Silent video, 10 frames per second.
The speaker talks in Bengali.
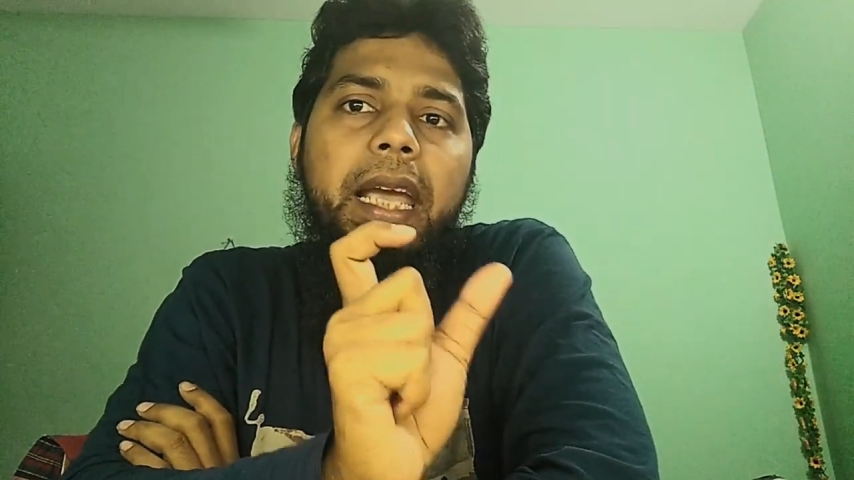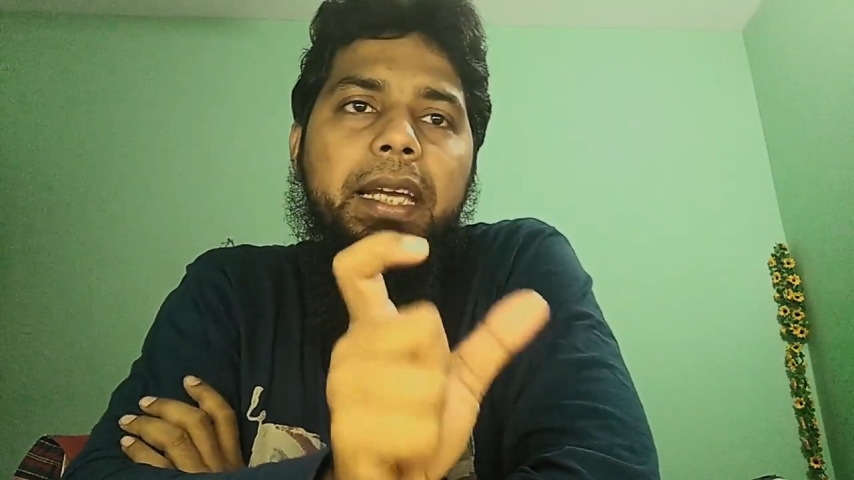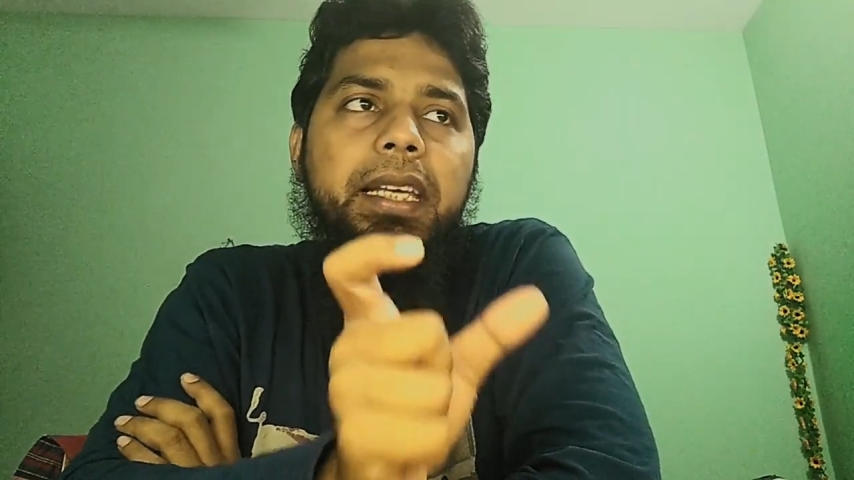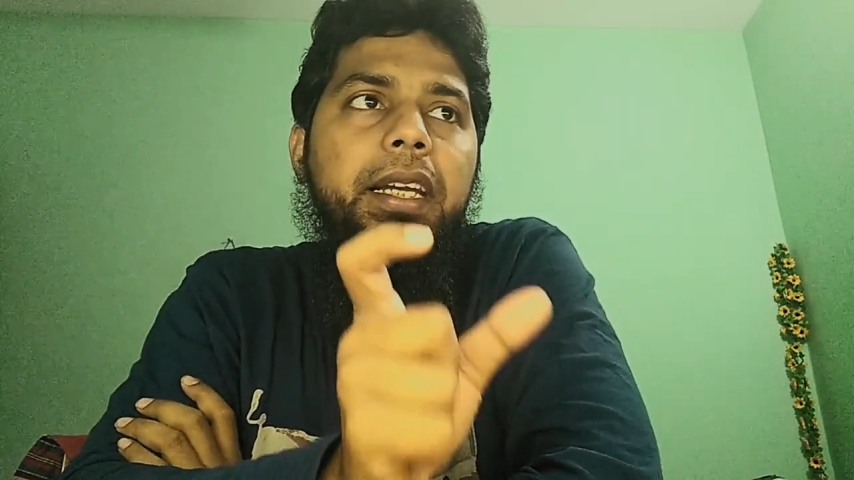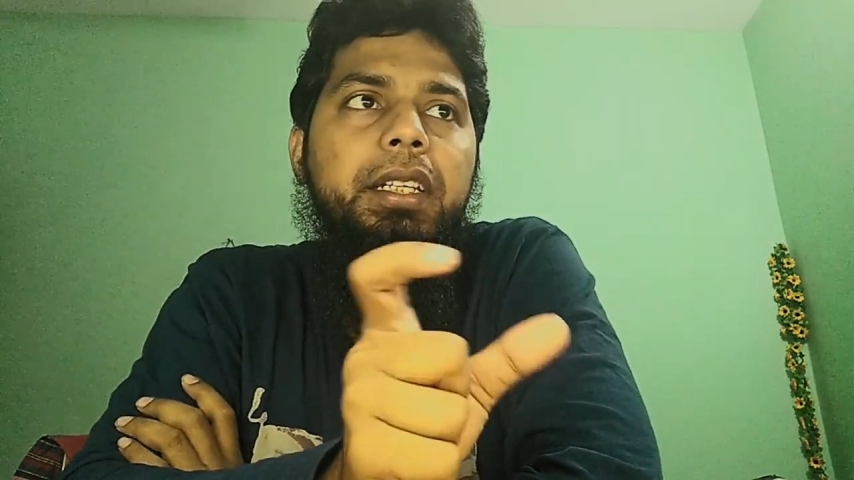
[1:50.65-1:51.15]

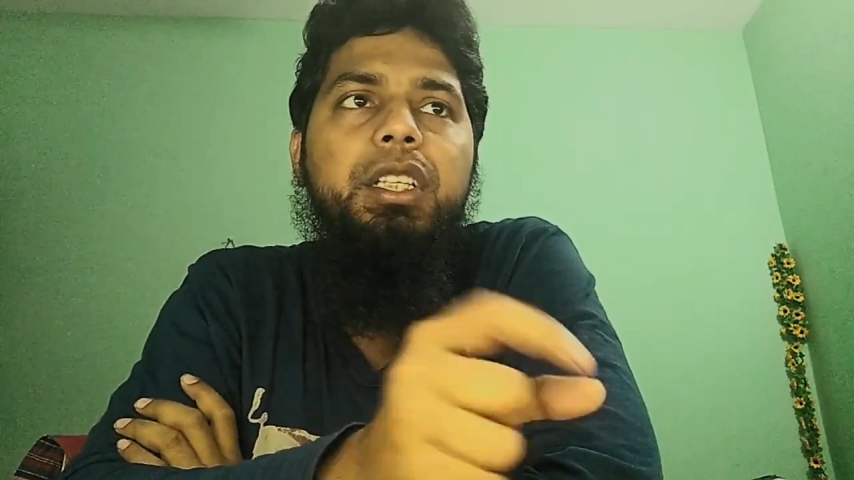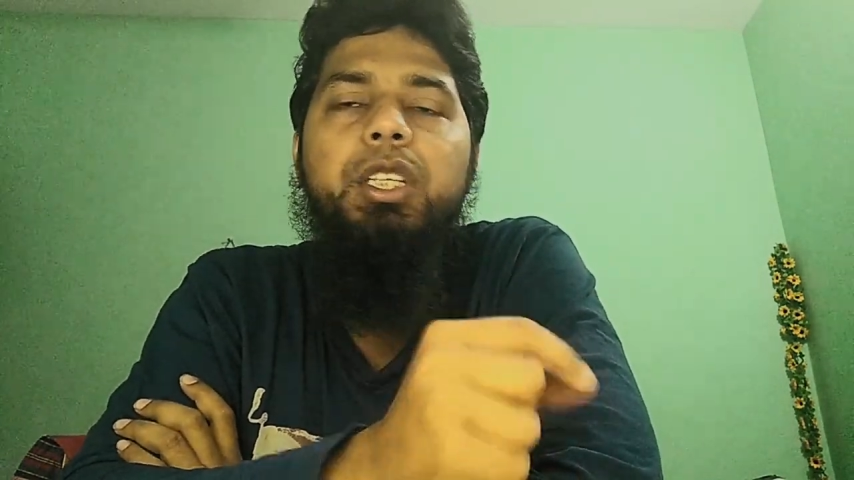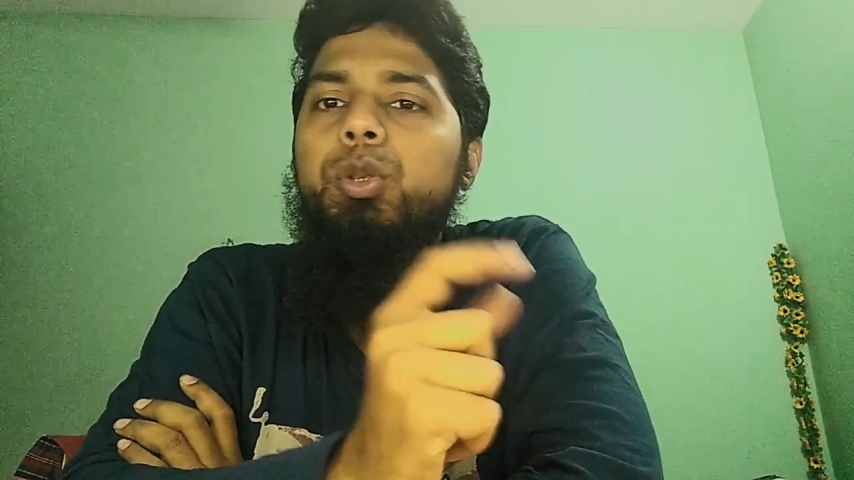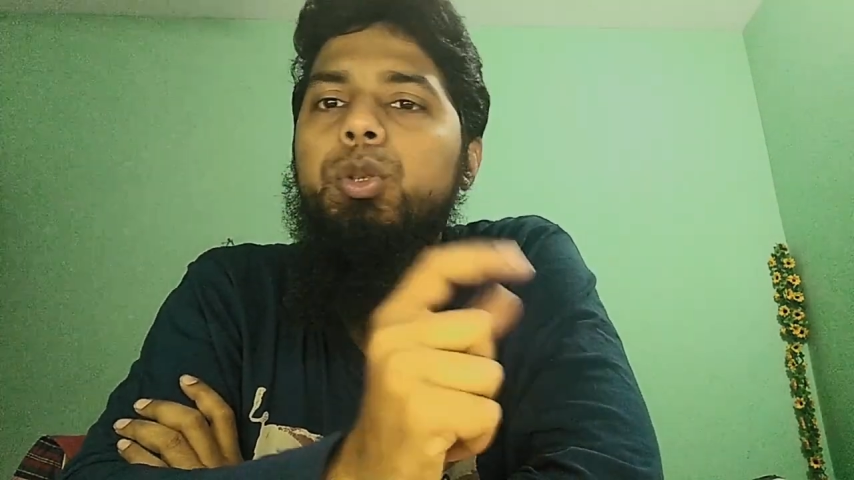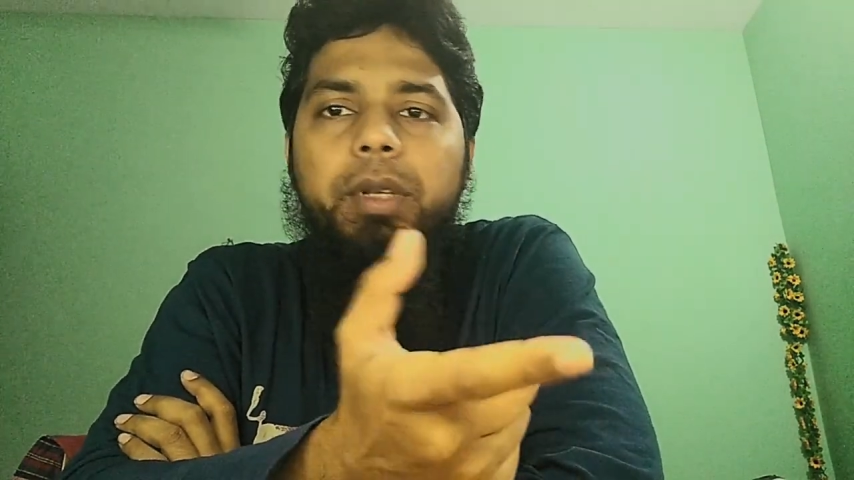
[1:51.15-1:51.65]
একই আইডি দিয়ে
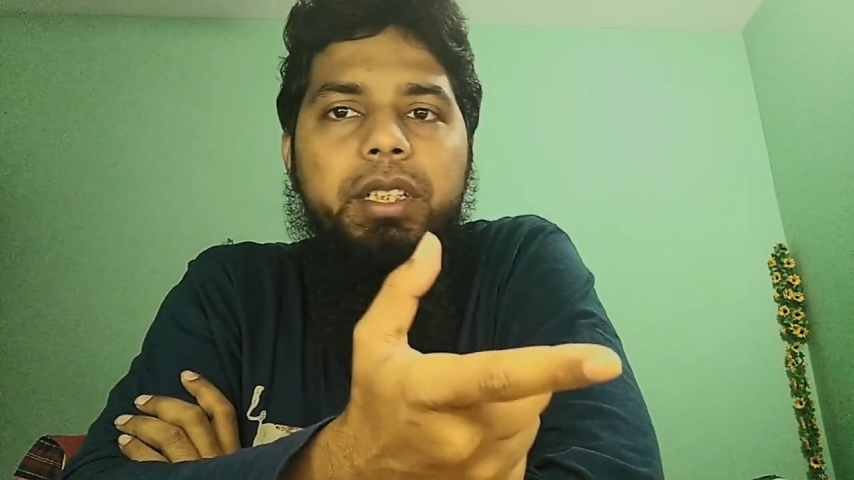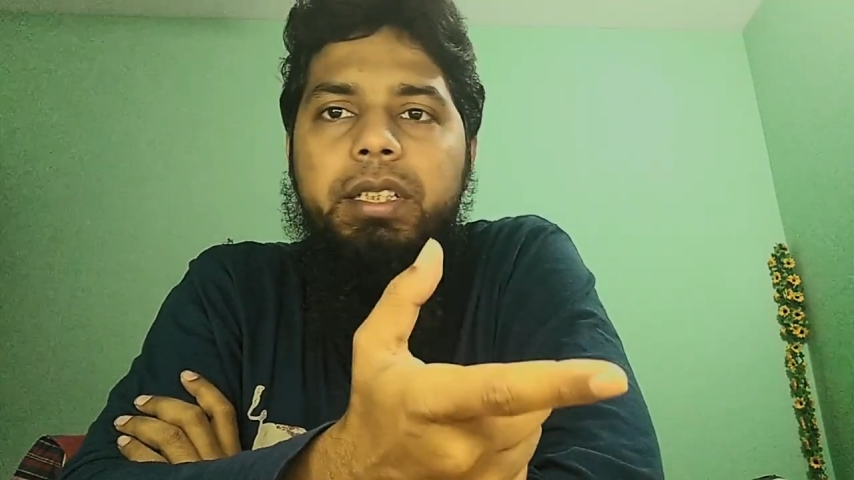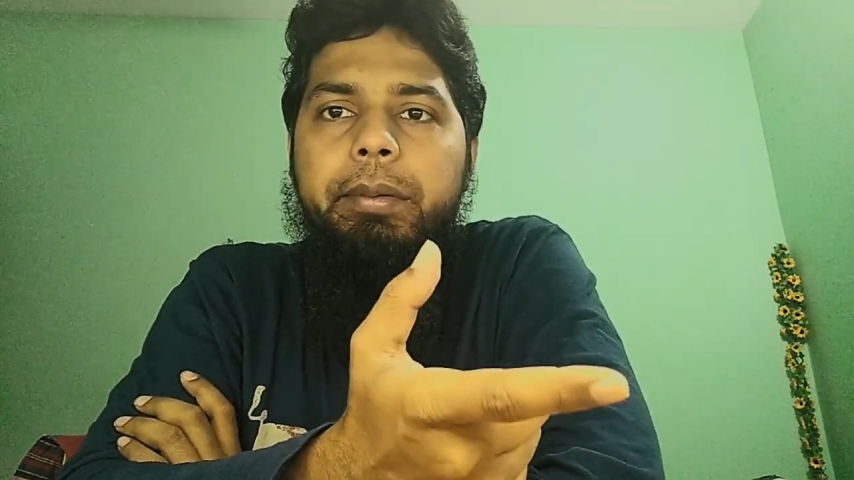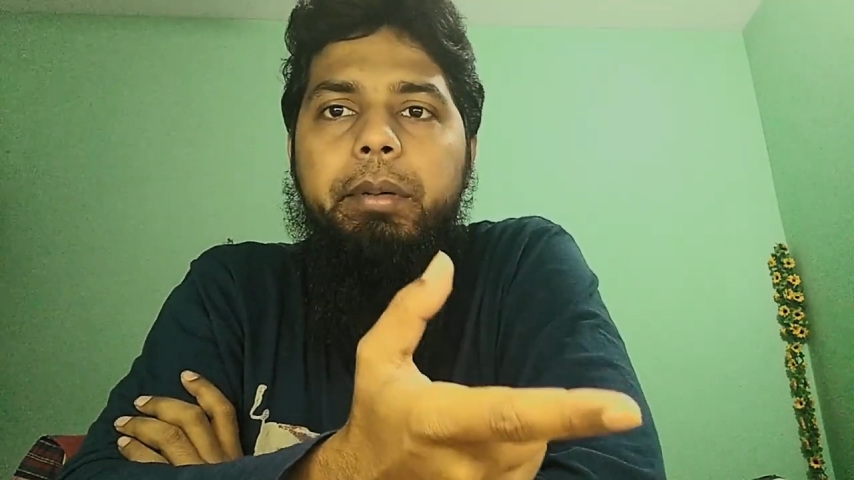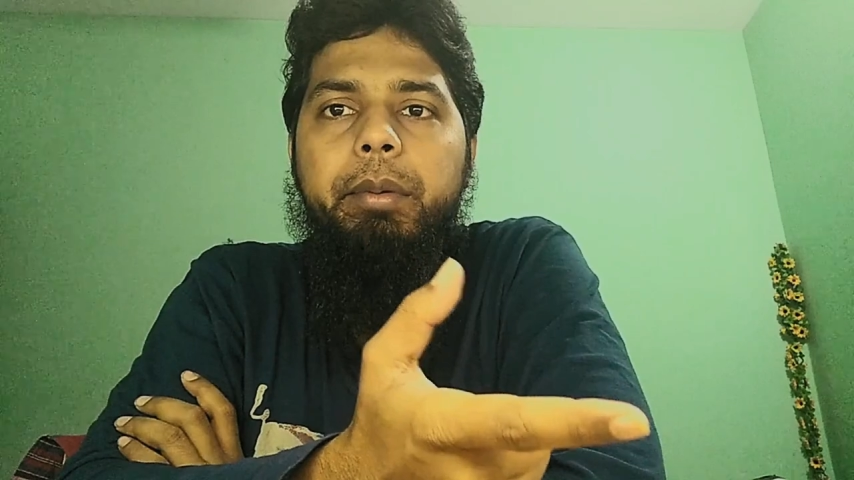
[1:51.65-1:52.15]
দুইবার
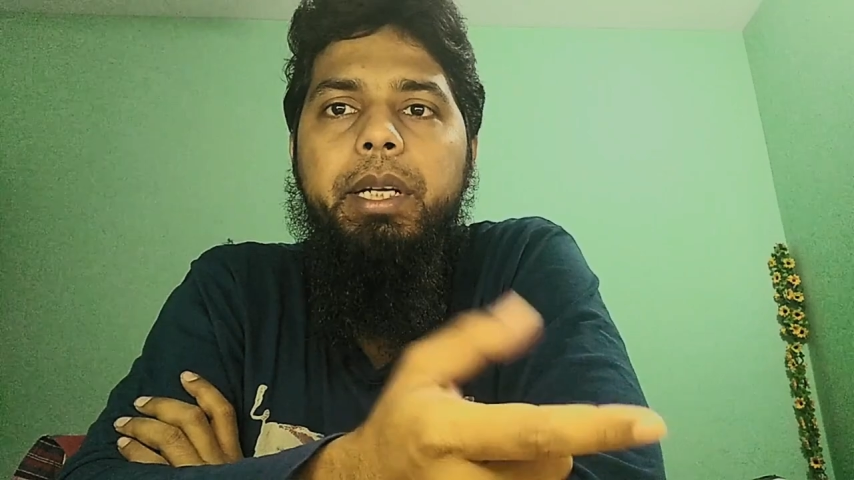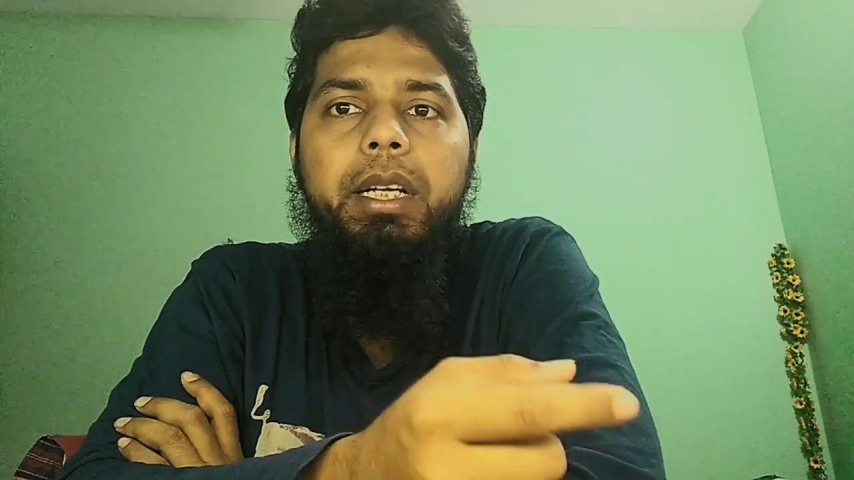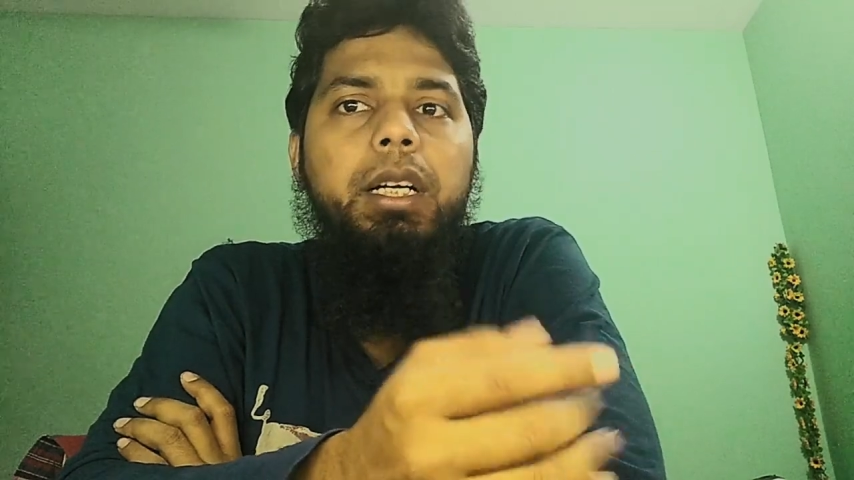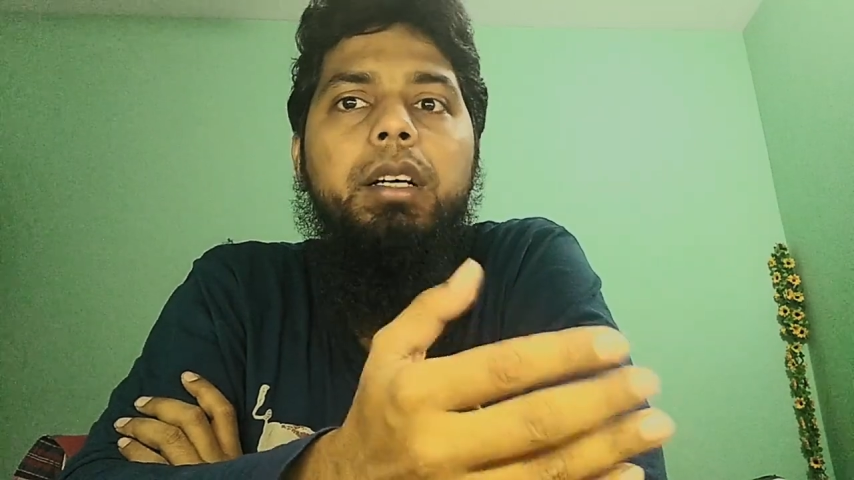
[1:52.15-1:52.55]
নিতে পারবেন না